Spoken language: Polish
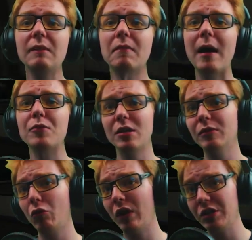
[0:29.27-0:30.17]
Mam
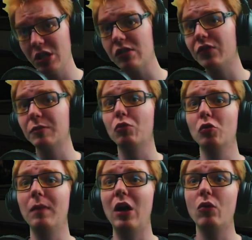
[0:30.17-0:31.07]
przynajmniej taką nadzieję, że Wam się
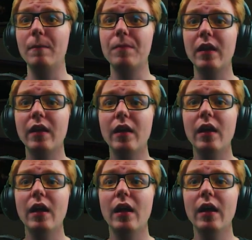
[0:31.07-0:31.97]
podobały.
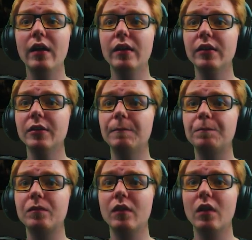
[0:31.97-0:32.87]
E,
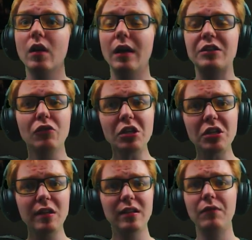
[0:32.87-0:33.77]
co
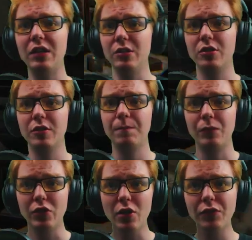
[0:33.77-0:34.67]
jeżeli zawiedziesz?
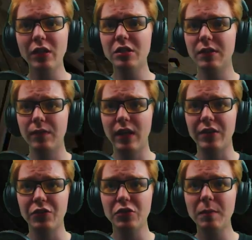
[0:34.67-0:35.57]
No co wtedy się
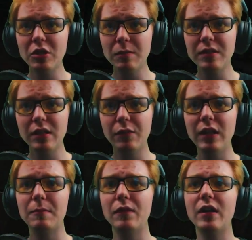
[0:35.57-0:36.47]
wydarzy? No zobaczymy za
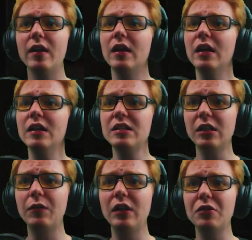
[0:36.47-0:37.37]
chwilę, pewnie za
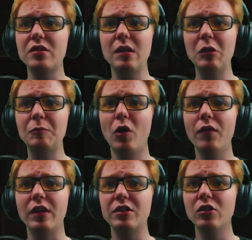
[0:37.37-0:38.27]
chwilę dostaniemy odpowiedź.